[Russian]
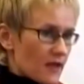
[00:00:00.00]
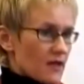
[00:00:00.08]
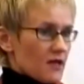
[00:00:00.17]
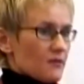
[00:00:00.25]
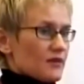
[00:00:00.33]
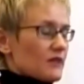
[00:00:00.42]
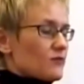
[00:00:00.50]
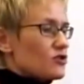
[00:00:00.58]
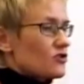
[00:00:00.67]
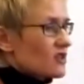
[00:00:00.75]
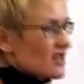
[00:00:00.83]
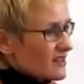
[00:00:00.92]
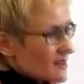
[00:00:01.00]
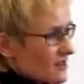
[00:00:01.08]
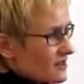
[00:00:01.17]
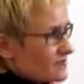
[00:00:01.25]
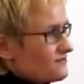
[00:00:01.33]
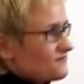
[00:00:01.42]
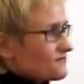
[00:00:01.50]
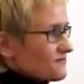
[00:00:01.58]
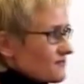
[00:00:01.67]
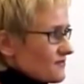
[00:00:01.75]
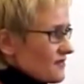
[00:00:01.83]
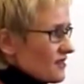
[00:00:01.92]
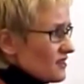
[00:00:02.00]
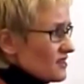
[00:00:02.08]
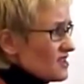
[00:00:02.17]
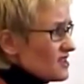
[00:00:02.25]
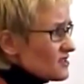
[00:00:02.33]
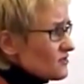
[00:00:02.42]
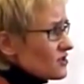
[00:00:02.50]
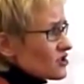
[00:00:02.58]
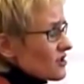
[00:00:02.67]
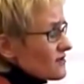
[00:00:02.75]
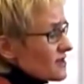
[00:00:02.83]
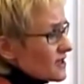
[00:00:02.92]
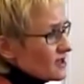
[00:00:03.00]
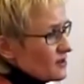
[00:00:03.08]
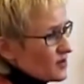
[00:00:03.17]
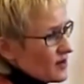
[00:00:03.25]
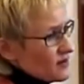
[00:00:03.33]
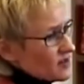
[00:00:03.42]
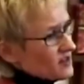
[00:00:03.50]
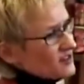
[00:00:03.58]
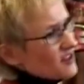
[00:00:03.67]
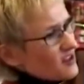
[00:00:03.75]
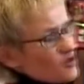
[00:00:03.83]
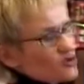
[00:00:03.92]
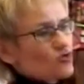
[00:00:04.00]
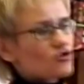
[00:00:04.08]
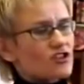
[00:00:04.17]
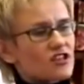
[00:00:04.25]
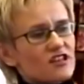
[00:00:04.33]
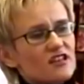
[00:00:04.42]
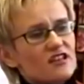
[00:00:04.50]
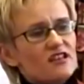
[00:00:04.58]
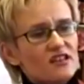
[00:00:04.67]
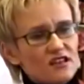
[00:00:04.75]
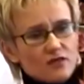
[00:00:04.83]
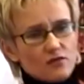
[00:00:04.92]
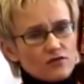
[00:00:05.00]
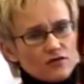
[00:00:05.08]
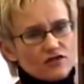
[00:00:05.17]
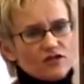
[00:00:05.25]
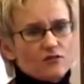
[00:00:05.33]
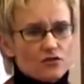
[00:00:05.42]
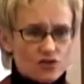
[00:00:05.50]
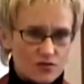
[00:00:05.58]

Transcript: Потому что когда действия человека направлены на разрушение, он не может